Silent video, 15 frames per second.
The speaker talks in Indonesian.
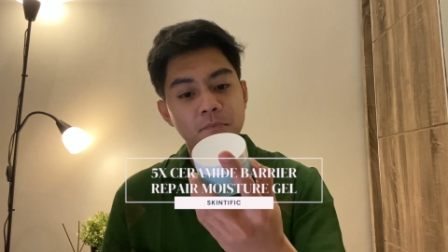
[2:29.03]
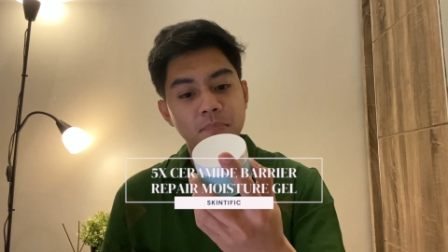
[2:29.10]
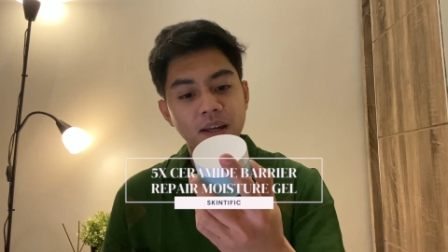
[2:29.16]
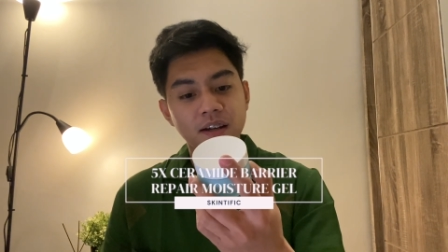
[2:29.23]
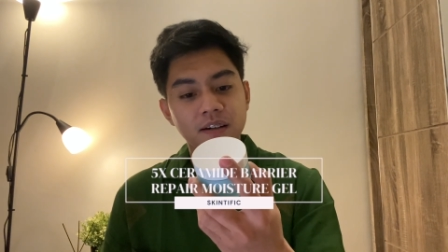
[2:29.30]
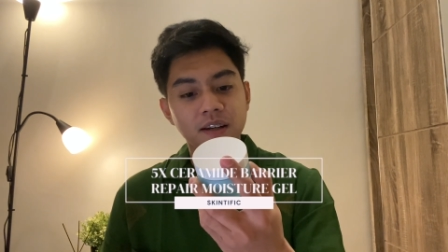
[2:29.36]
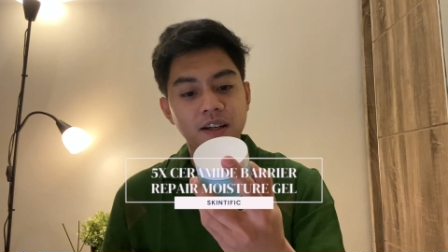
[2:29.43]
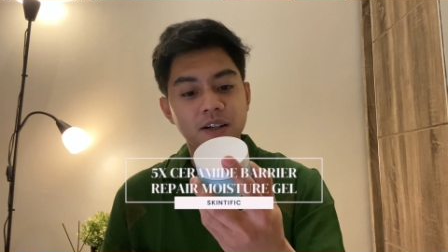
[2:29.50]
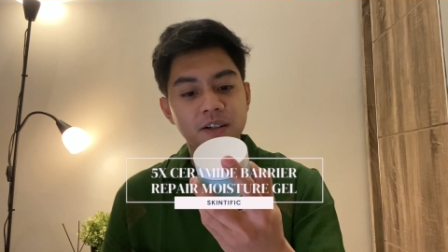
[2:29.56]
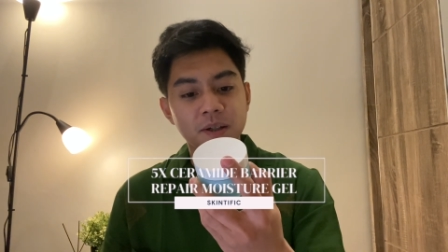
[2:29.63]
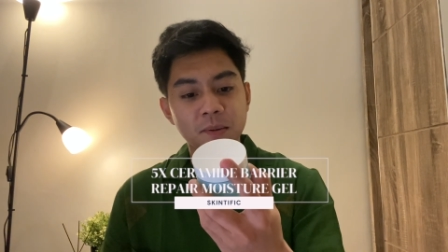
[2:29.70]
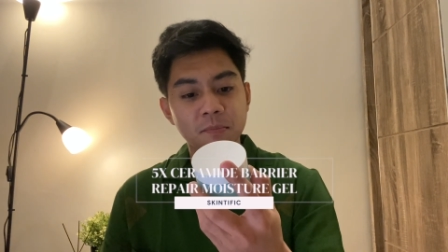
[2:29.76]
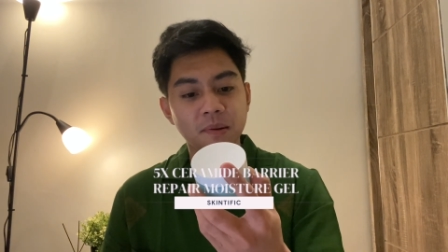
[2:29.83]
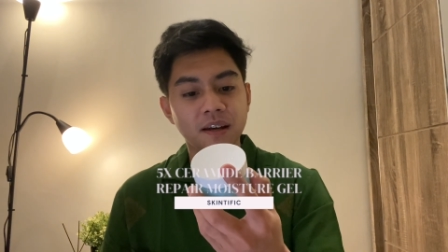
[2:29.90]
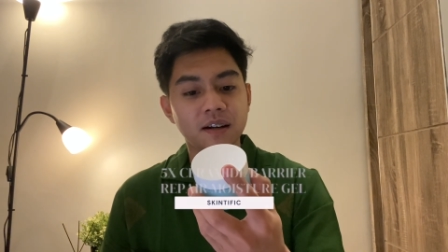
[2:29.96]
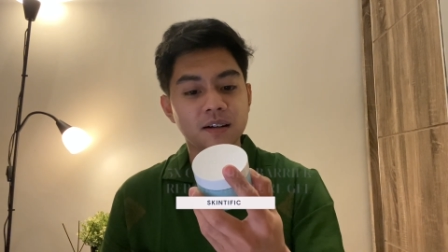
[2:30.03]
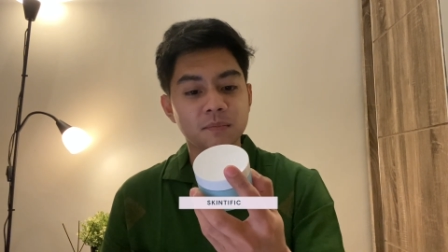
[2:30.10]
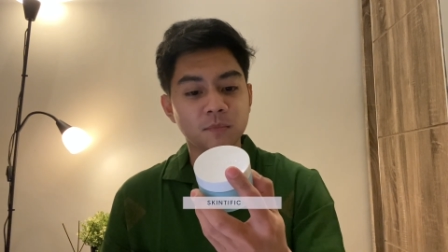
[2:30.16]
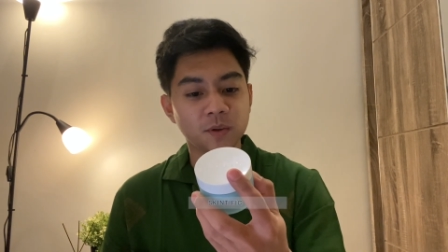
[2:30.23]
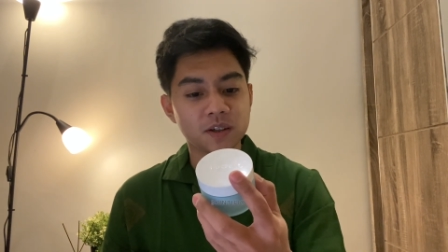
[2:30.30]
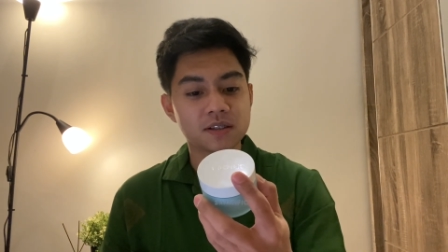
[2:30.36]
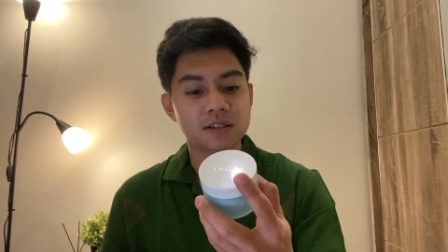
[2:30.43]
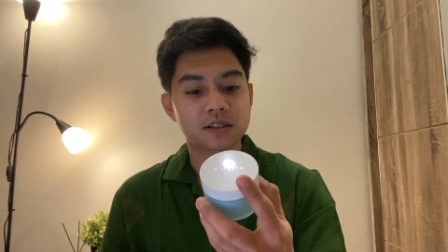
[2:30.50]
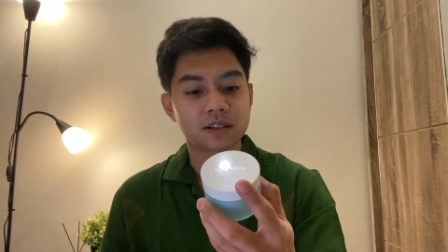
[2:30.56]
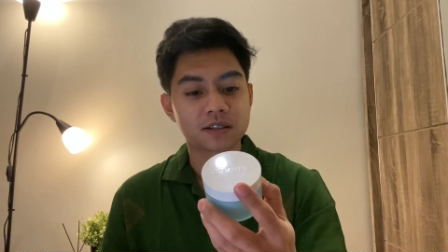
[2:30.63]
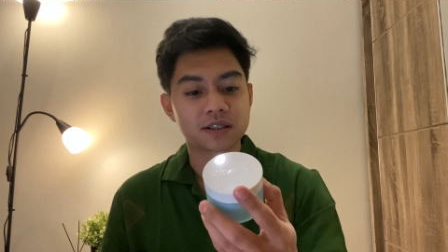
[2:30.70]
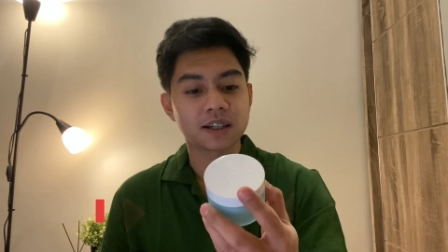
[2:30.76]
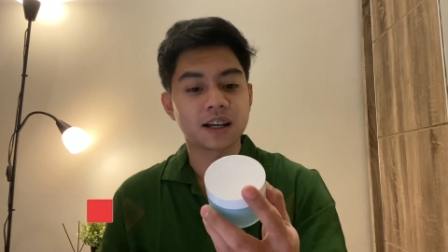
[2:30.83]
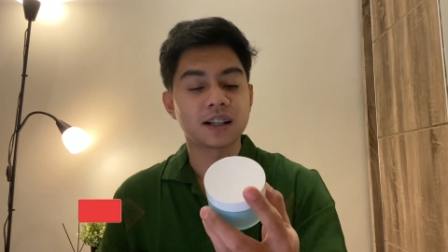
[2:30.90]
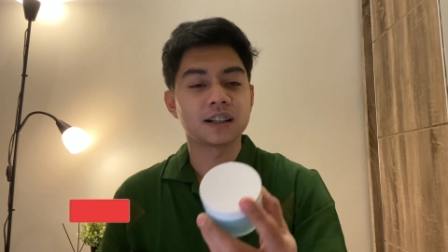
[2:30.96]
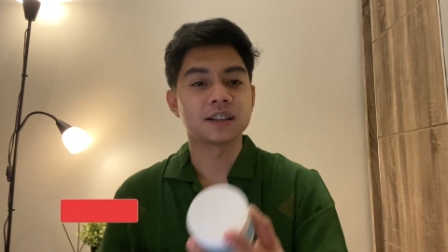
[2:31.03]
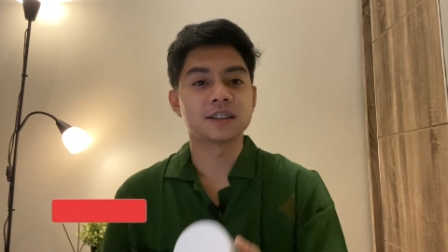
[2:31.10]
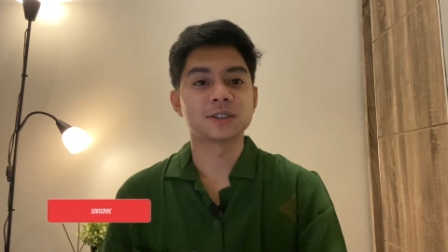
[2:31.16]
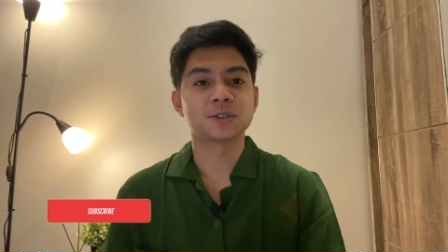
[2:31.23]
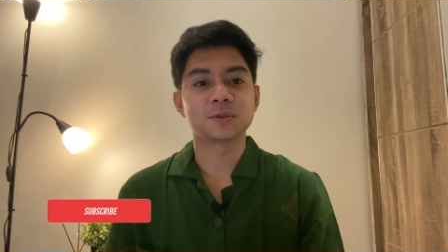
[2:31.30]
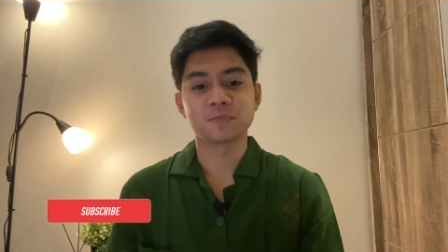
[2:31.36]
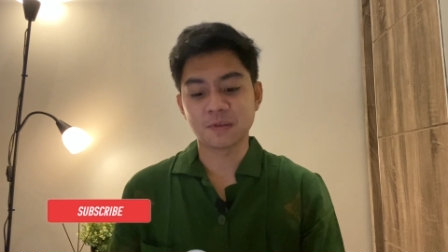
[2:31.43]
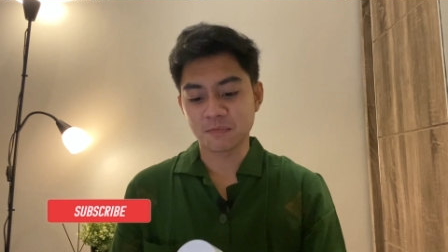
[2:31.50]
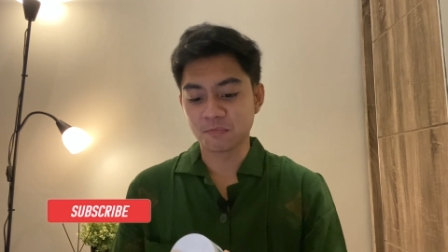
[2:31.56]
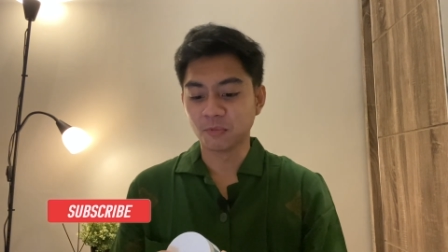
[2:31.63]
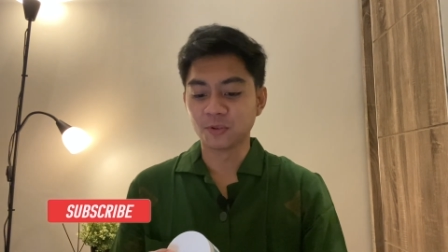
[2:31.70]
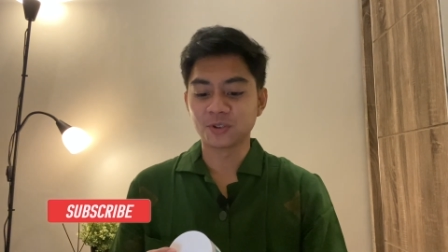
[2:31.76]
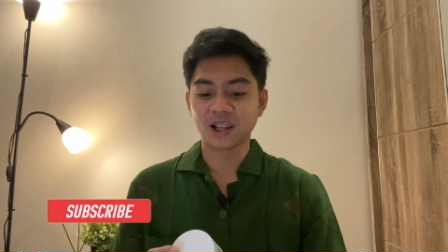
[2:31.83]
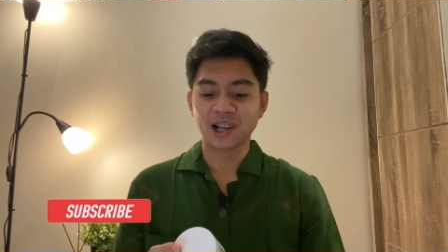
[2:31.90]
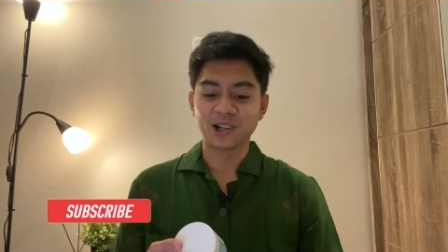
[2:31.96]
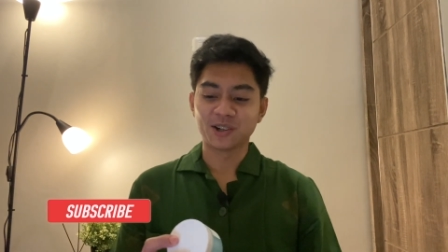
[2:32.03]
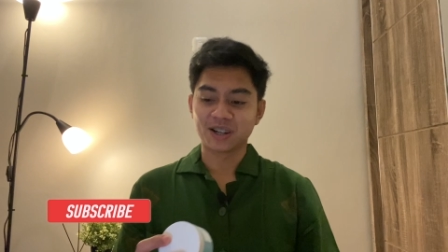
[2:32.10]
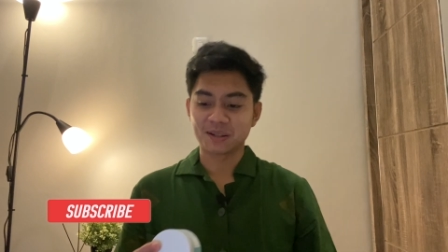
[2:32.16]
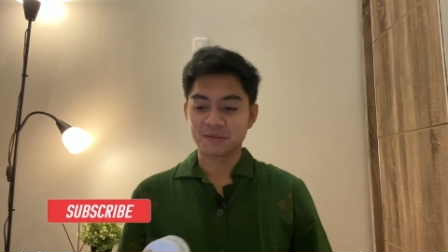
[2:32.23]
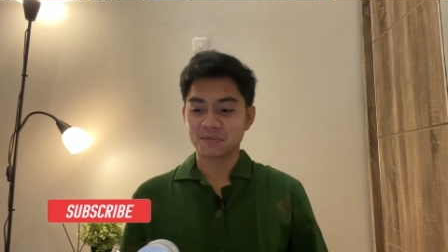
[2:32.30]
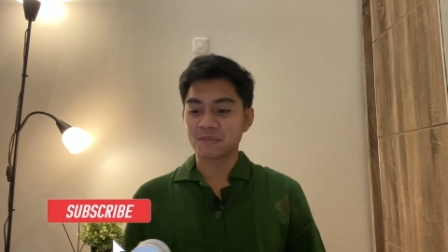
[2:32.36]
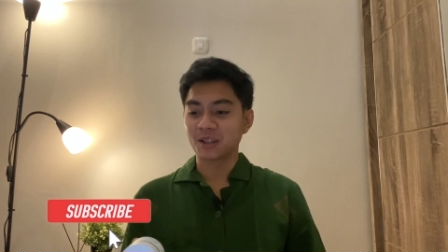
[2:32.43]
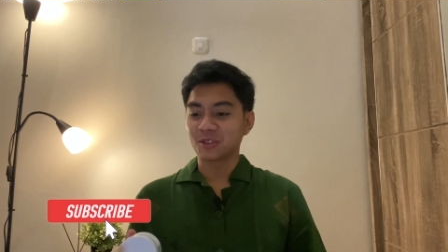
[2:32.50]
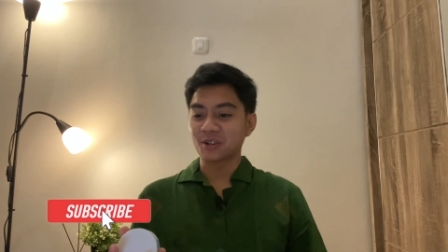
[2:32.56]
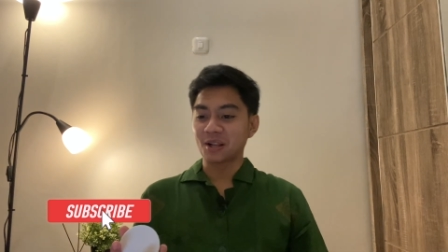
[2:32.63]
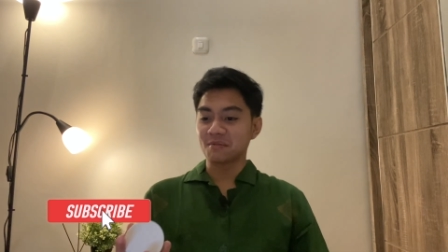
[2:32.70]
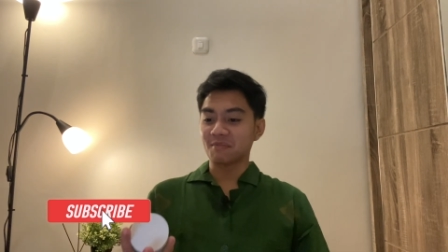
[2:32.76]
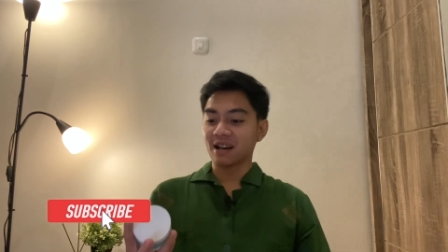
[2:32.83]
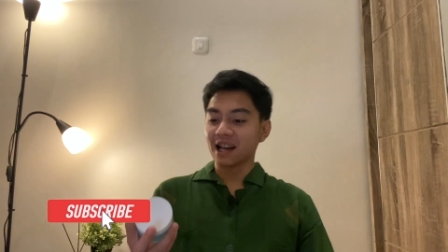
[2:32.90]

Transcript: Barrier Repair Moisture Gel mampus nggak loh ribet banget tuh nama